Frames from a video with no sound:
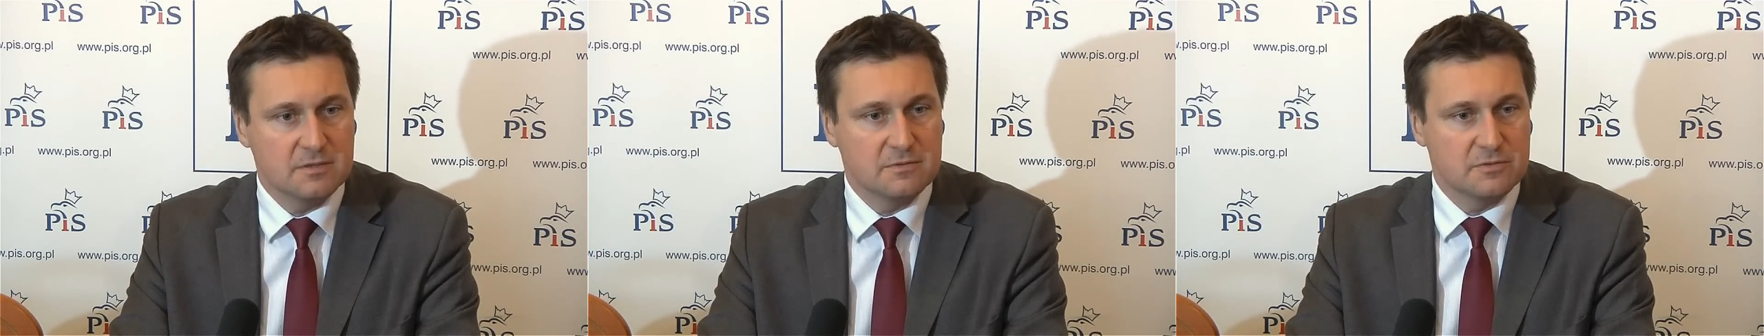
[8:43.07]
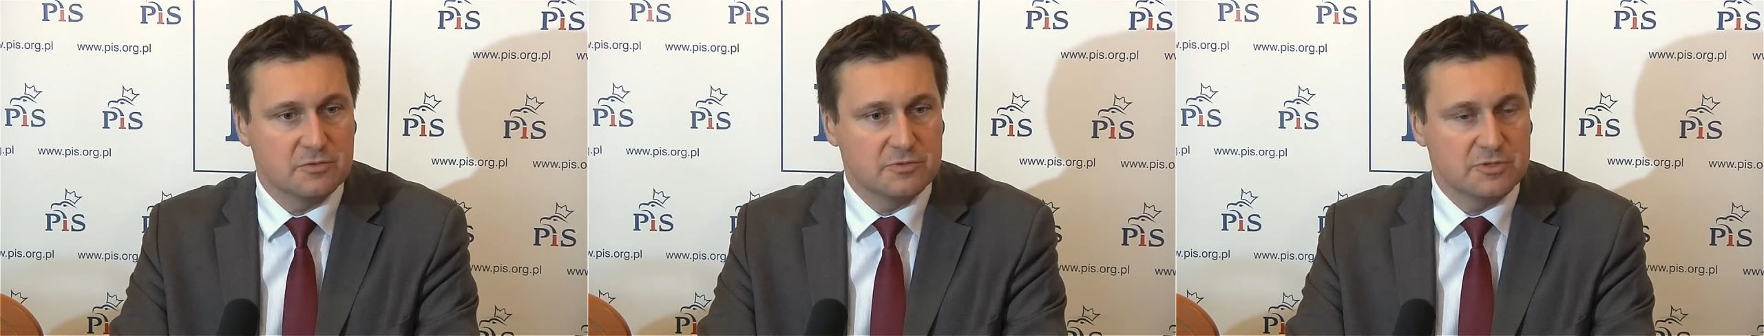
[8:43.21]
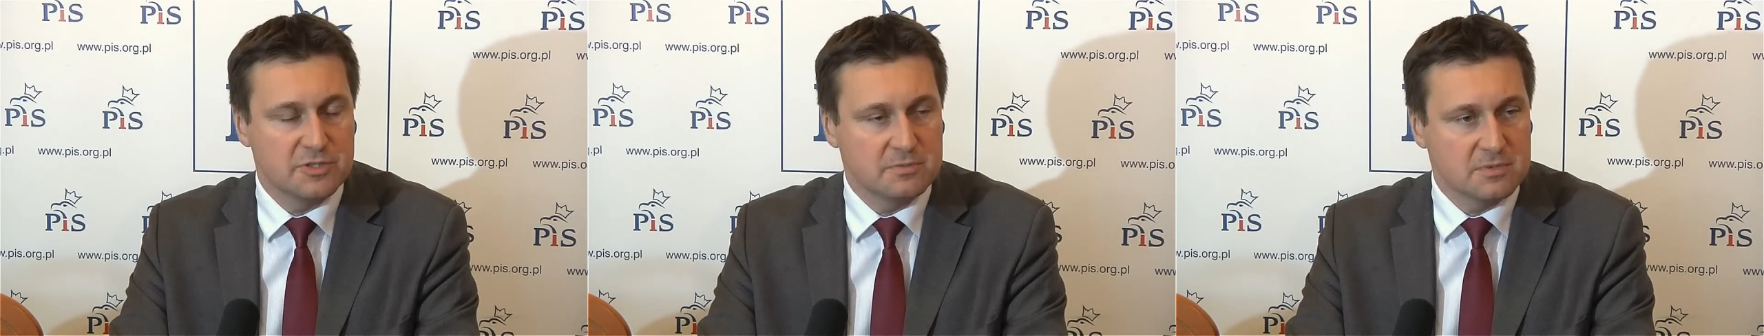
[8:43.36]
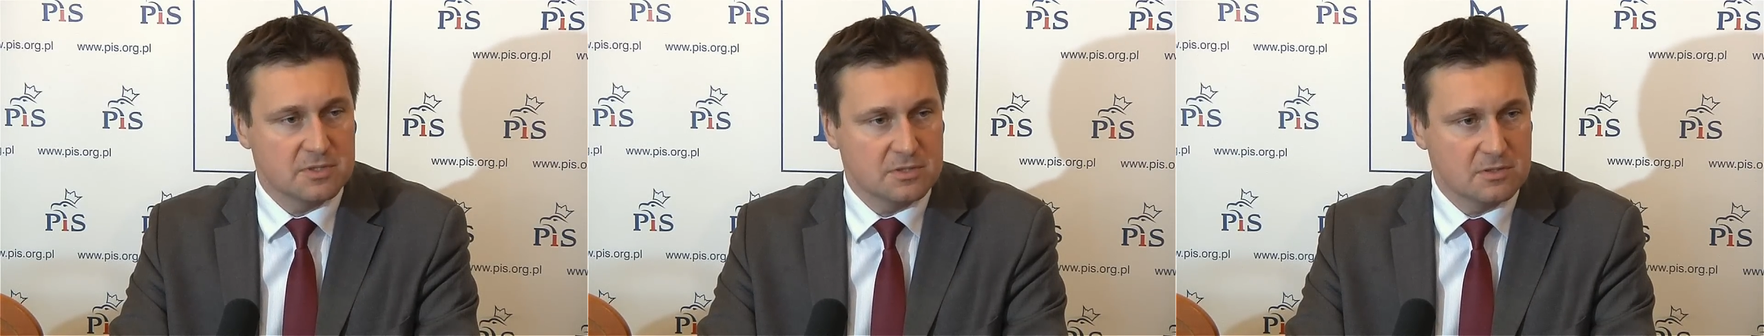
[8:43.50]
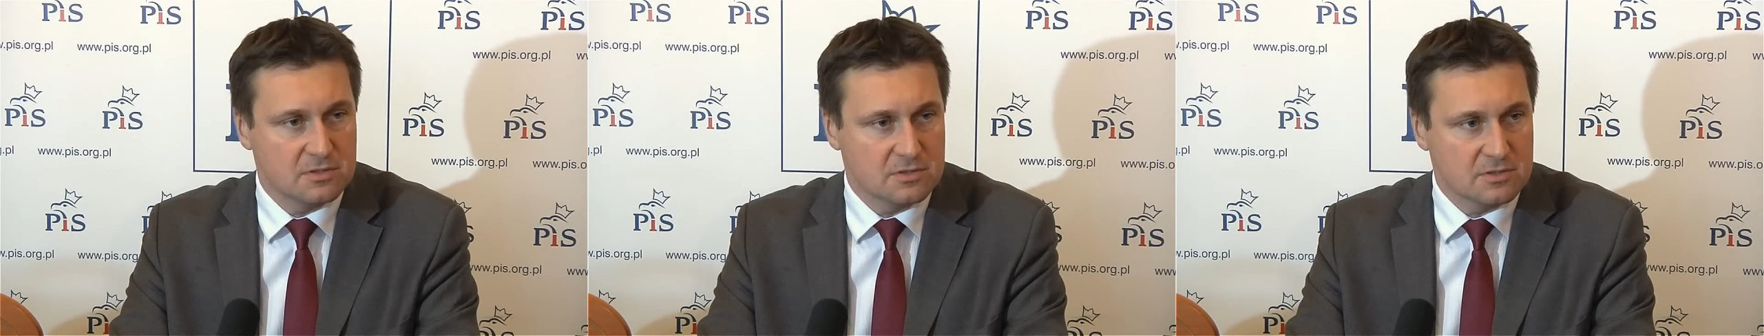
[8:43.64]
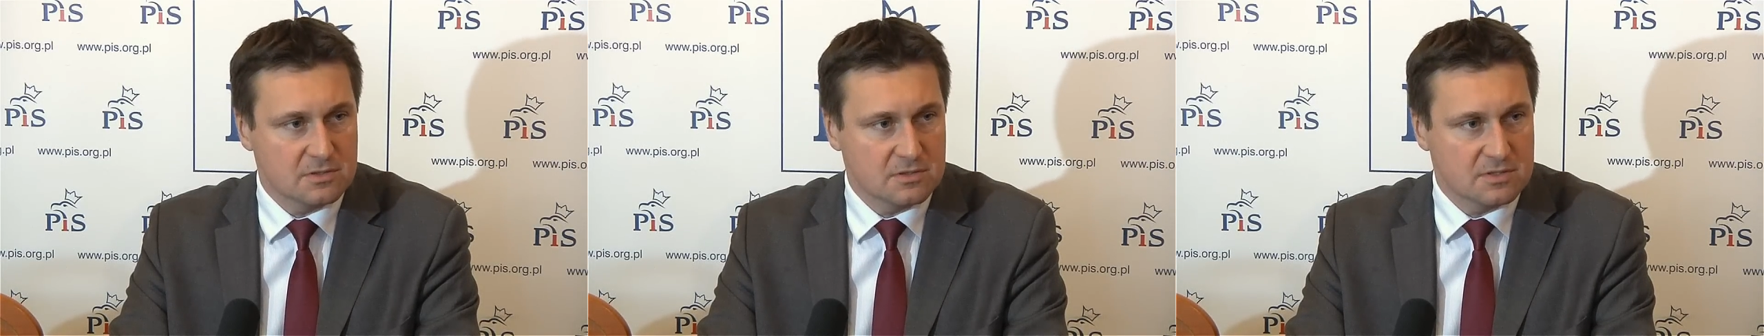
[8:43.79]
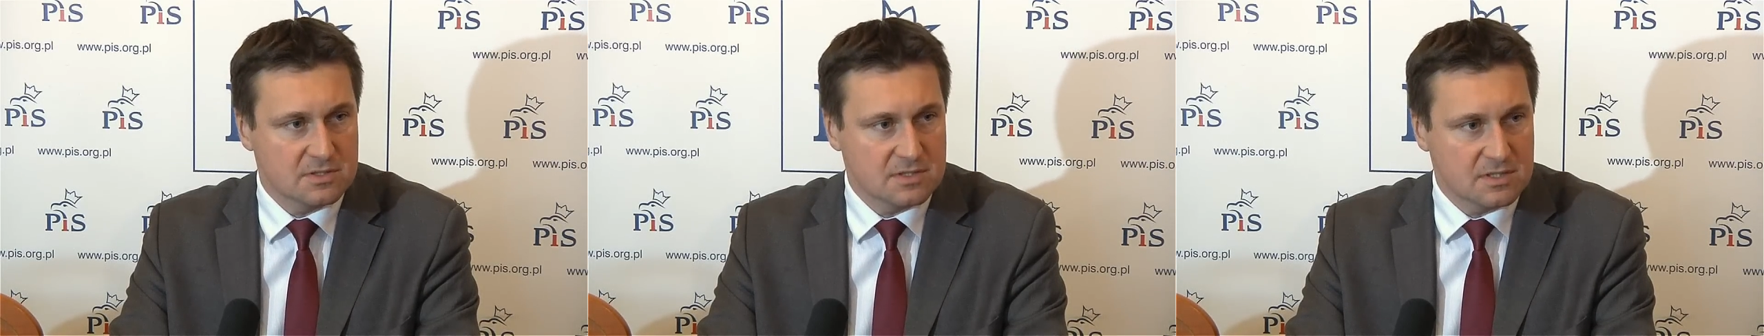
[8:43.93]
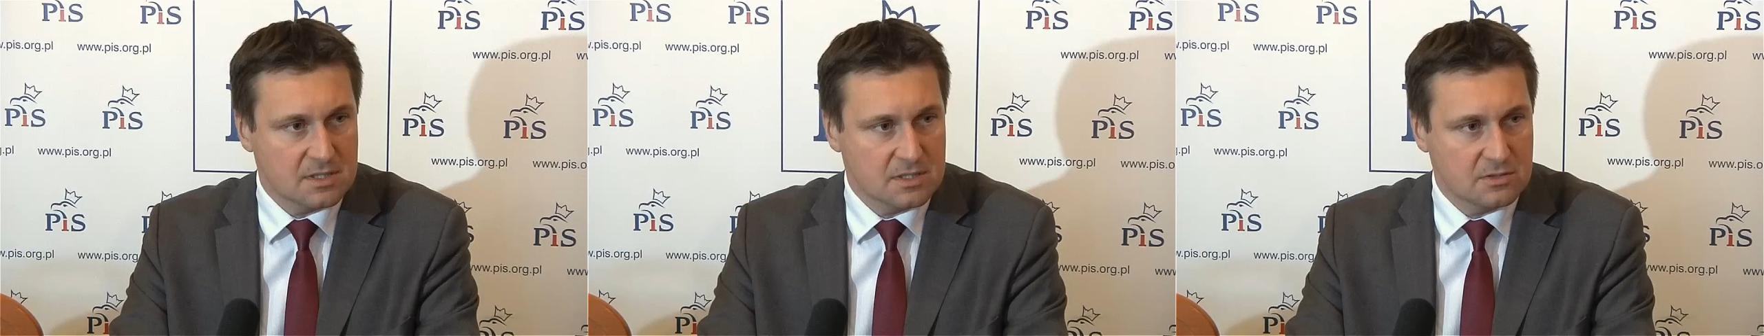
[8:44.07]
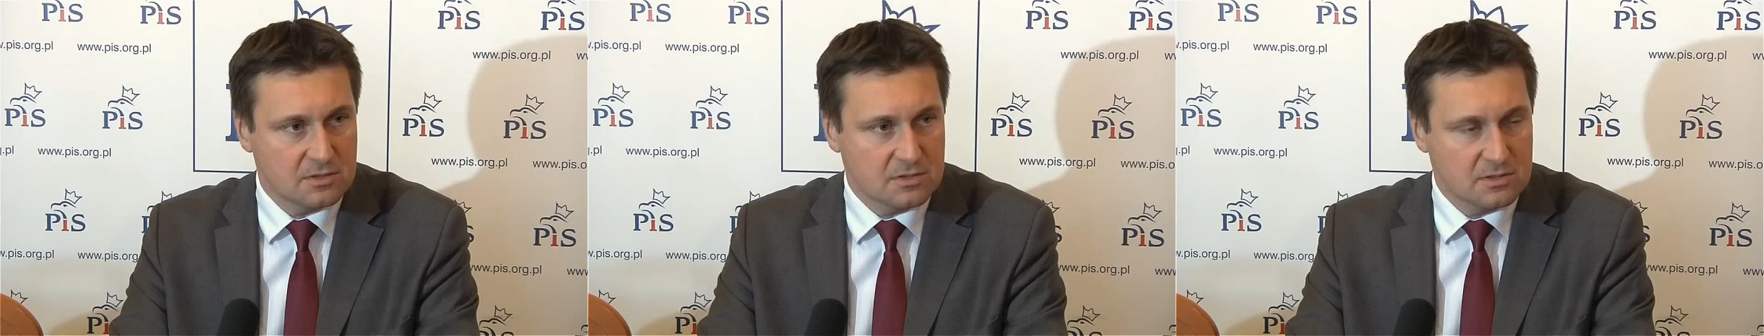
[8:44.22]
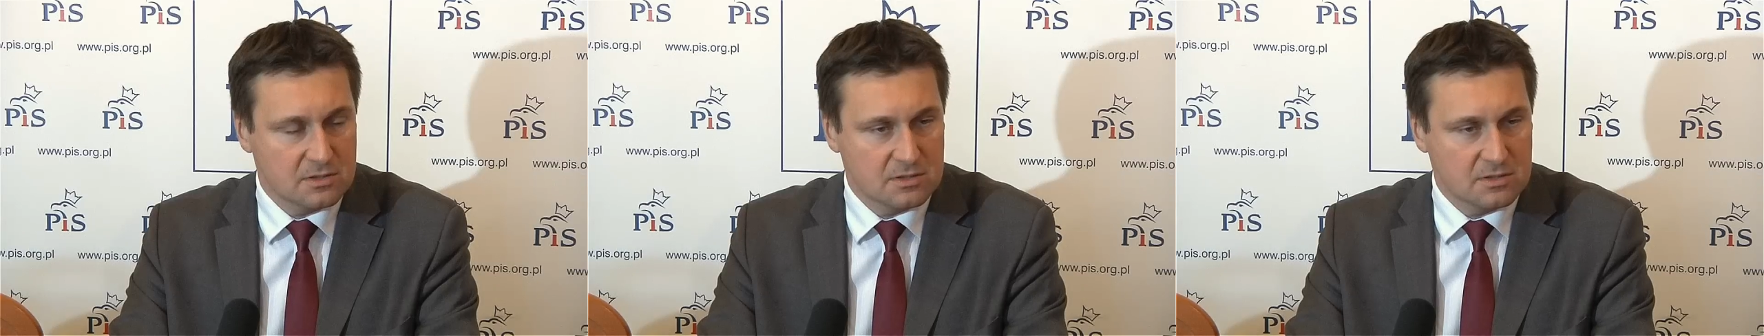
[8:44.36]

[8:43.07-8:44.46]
i wrócimy do sta,